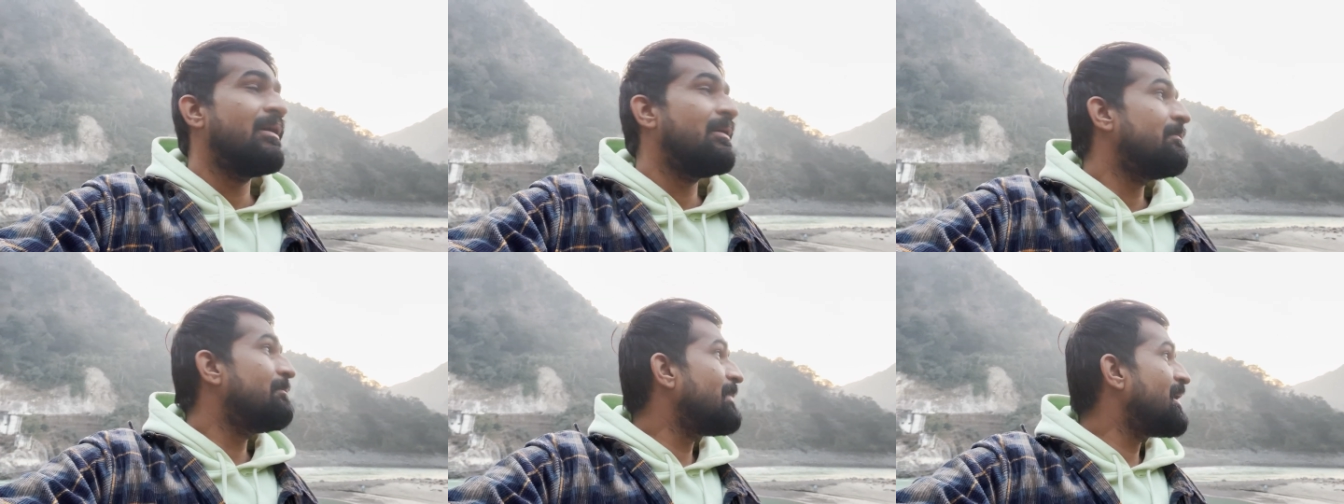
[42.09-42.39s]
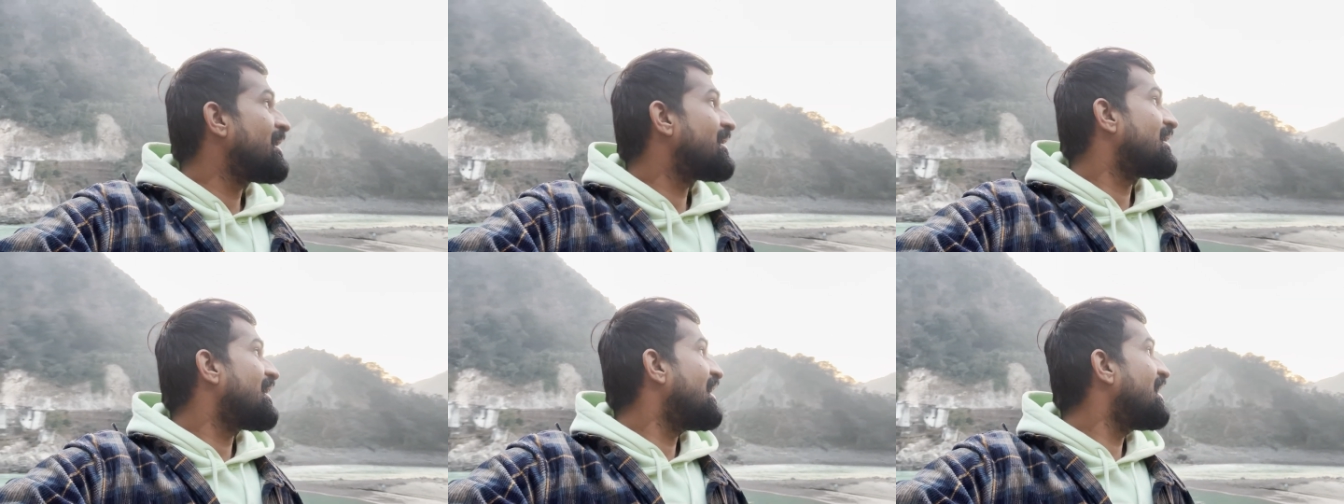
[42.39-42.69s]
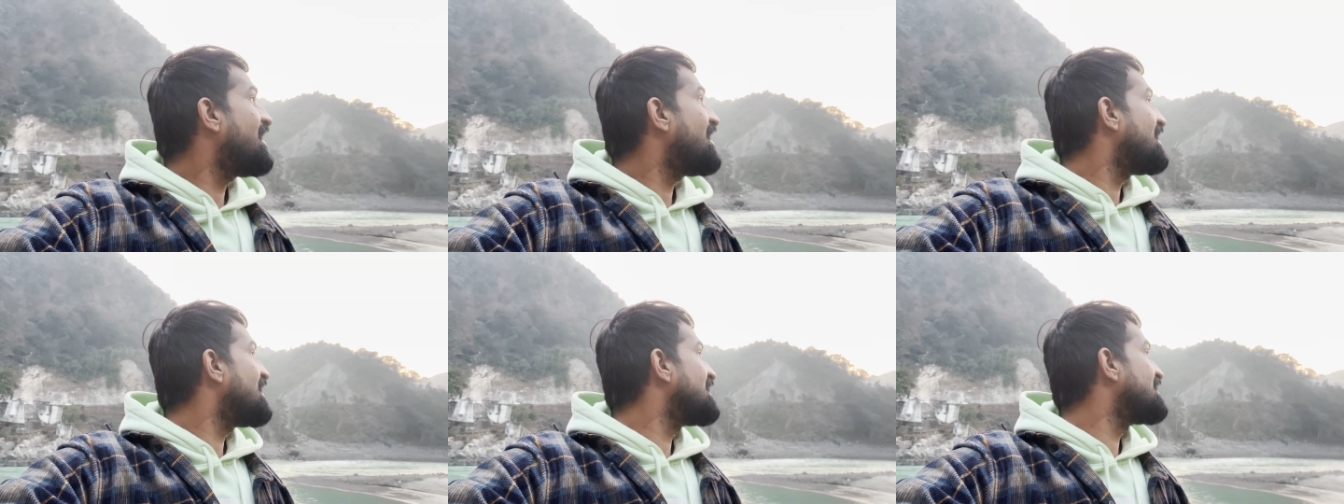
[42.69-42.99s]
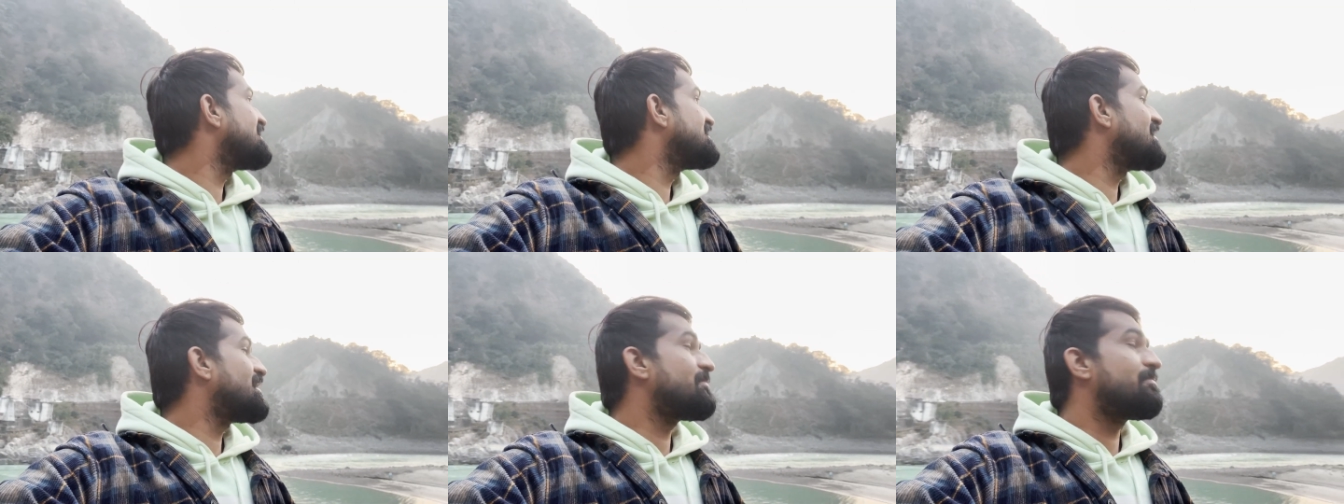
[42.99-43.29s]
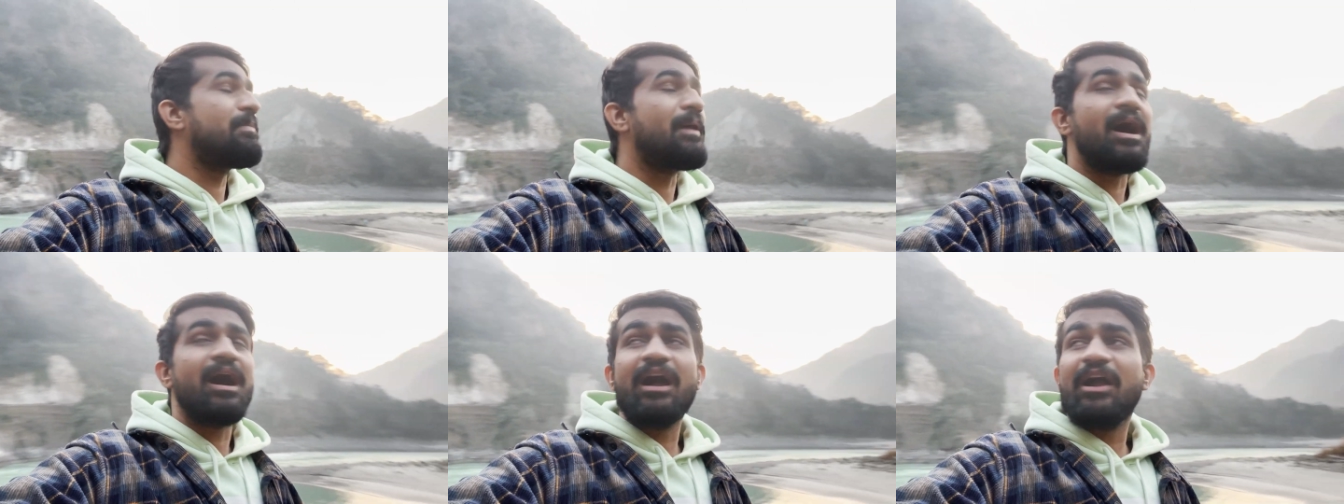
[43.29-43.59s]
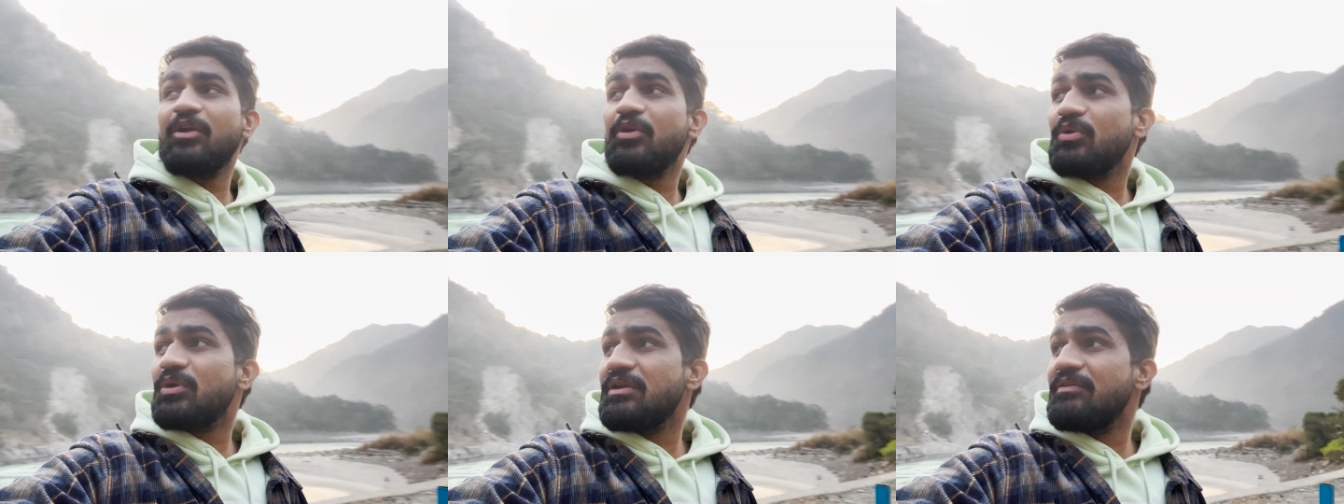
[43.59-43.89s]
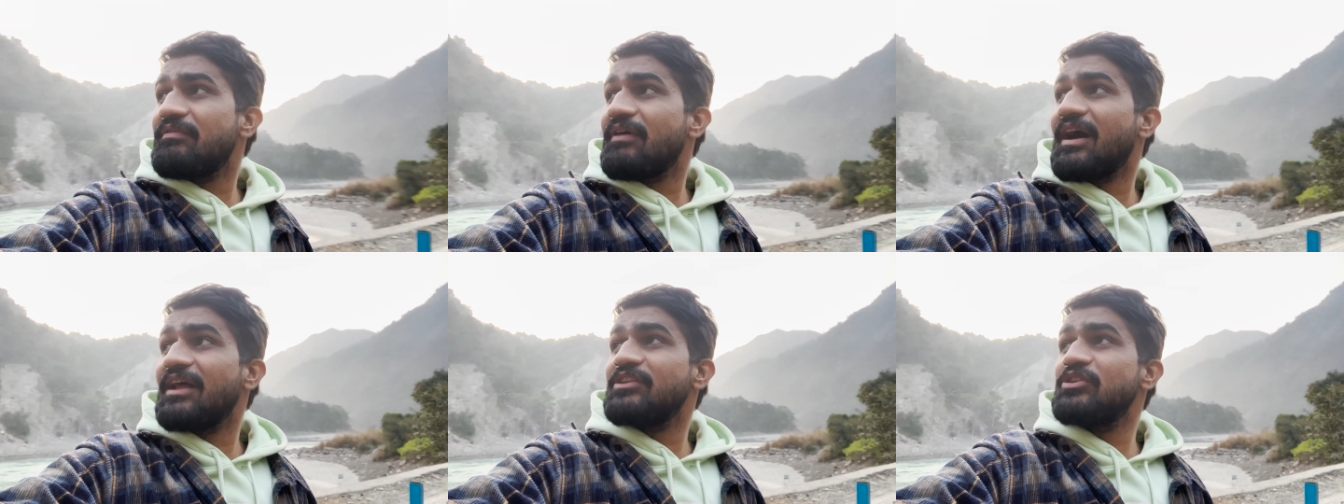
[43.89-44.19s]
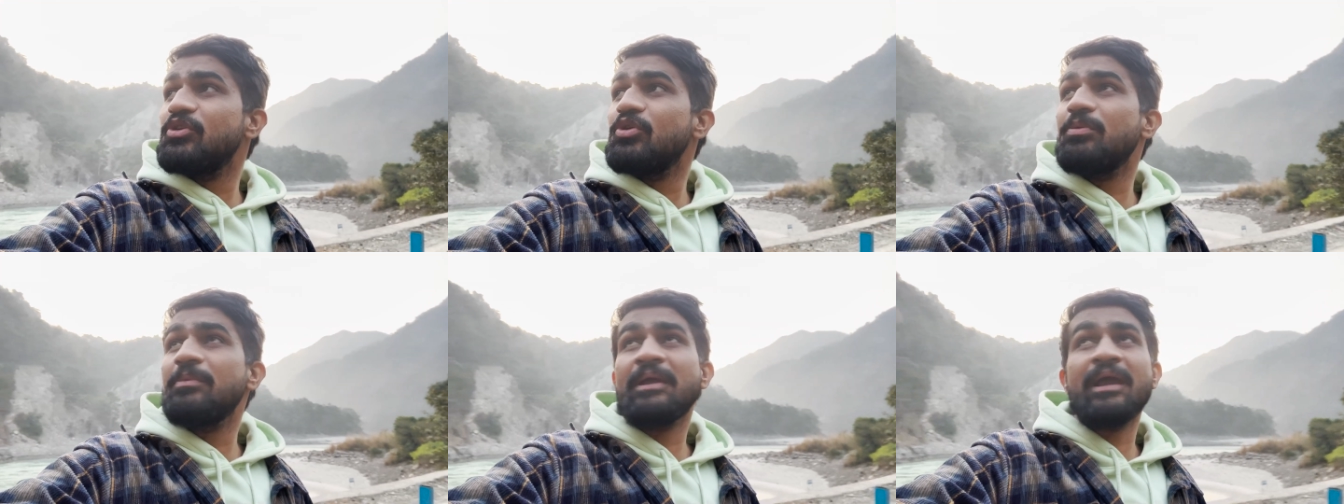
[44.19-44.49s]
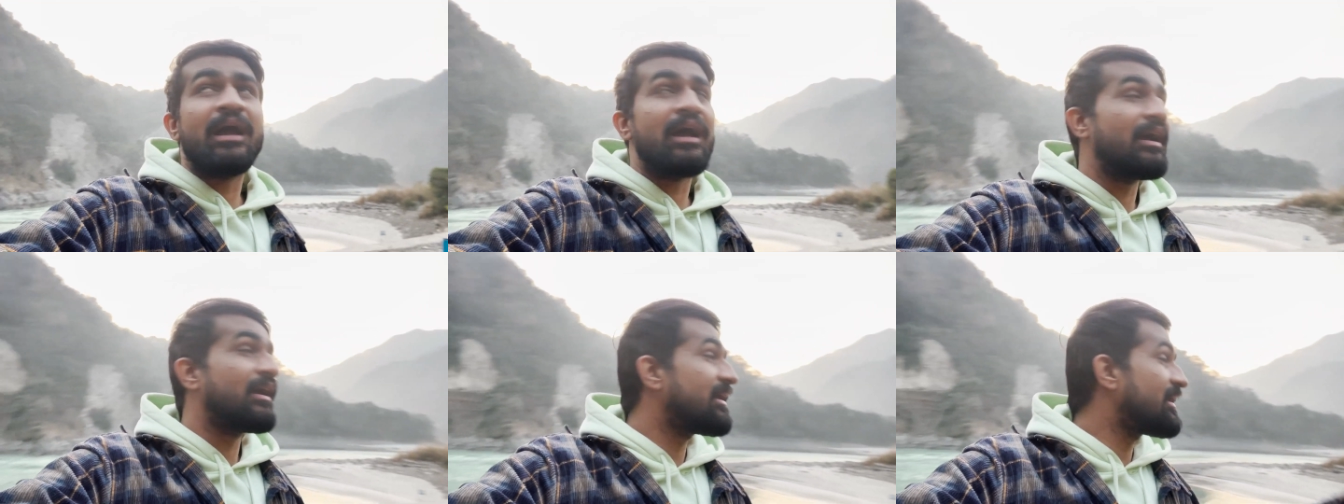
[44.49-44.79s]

मैं कहाँ इधर पहाड़ों की वादियों में आ